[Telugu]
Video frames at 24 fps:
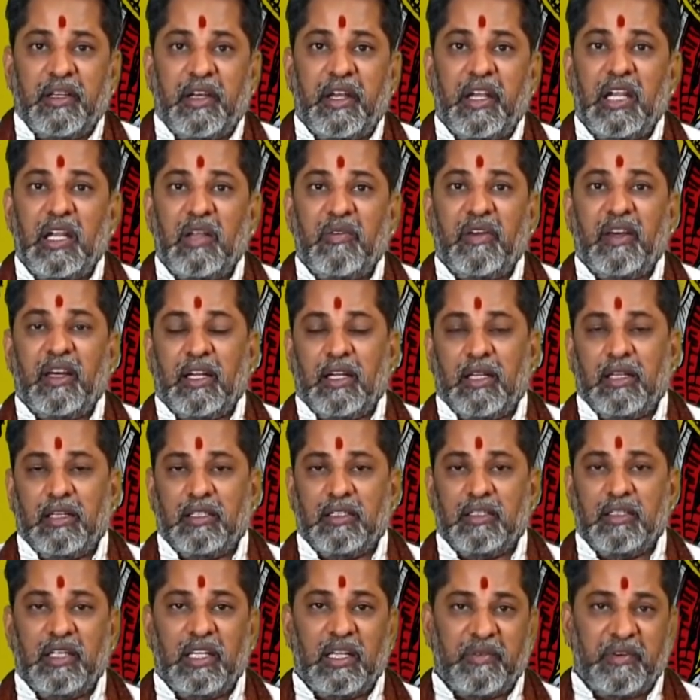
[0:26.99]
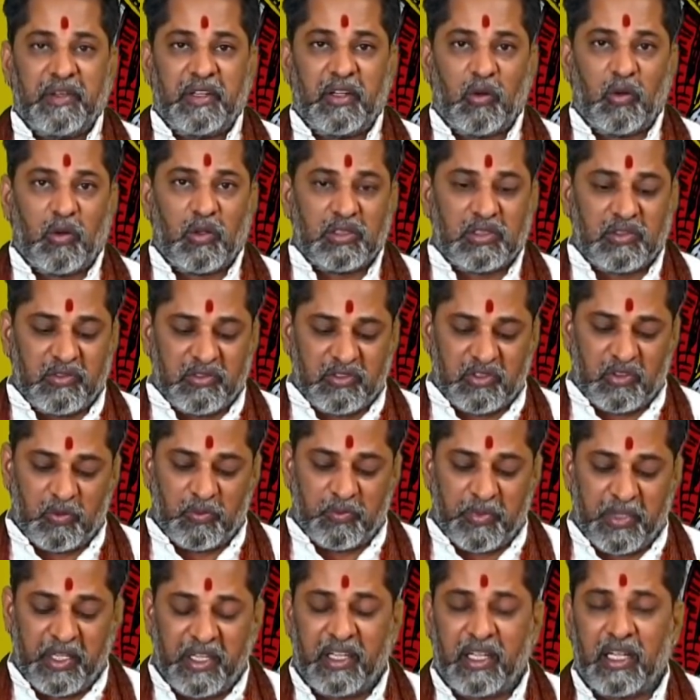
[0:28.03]
రెండు వేల ఇరవై ఒకటో సంవత్సరం
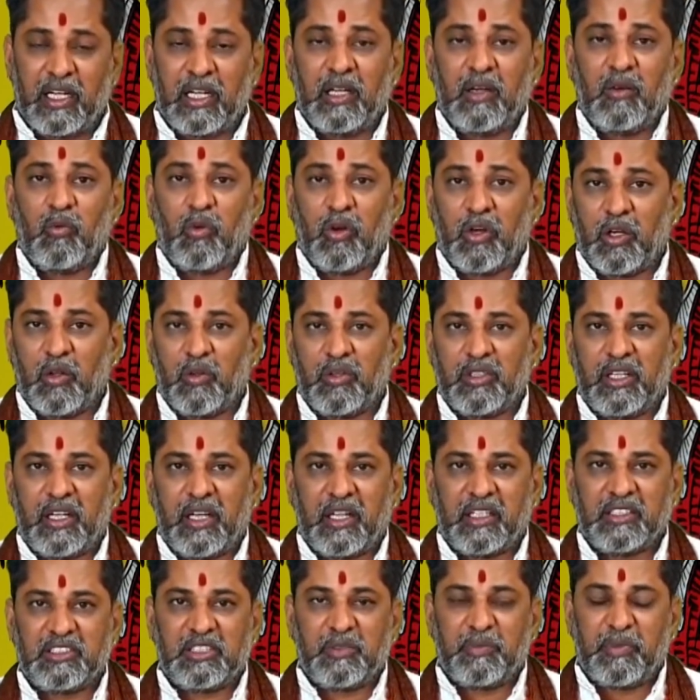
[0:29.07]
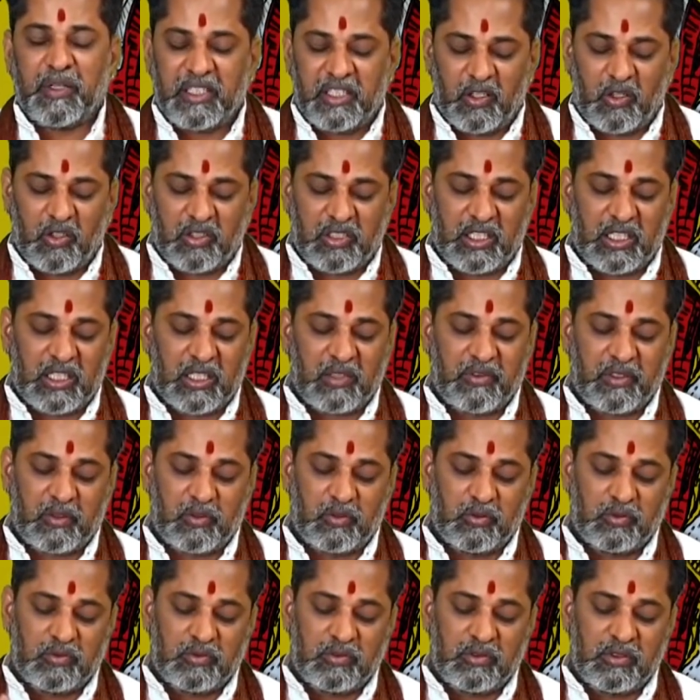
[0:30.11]
మే నెల ఒకటవ తారీఖు నుంచి పదిహేనవ తారీఖు
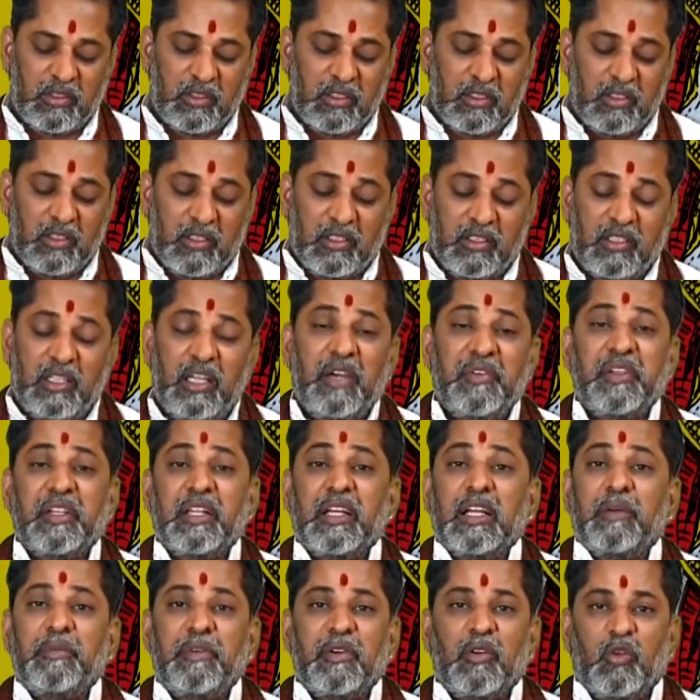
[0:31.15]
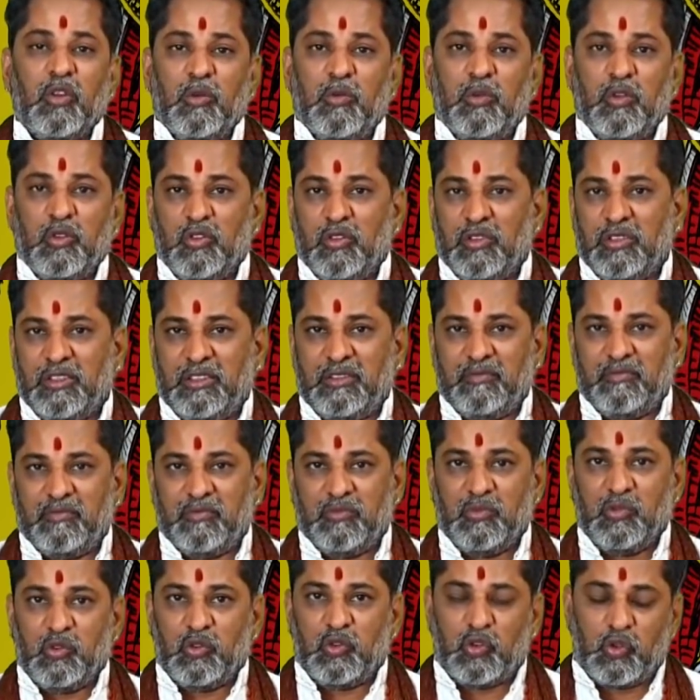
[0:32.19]
వరకు ఏ విధంగా మీకు ఉండబోతోంది
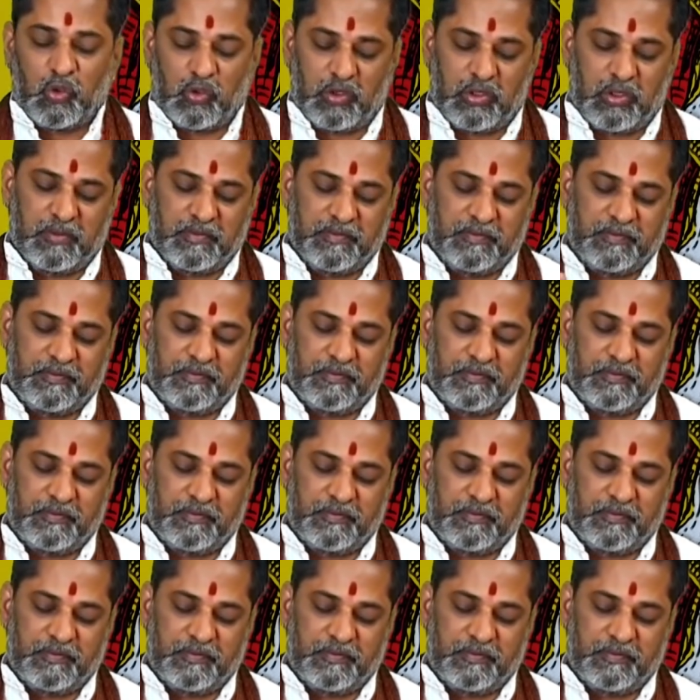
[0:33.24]
చూద్దాం